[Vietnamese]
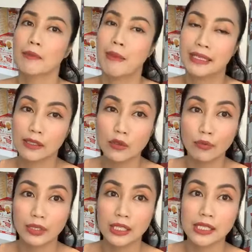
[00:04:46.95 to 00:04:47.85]
Bạn sử
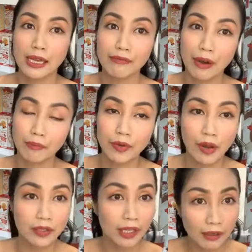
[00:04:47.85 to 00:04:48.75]
dụng những cái sản phẩm
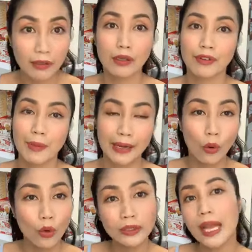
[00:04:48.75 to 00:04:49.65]
nó chất lượng và bạn
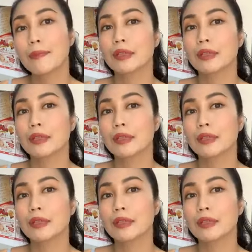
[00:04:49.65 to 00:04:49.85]
uống thêm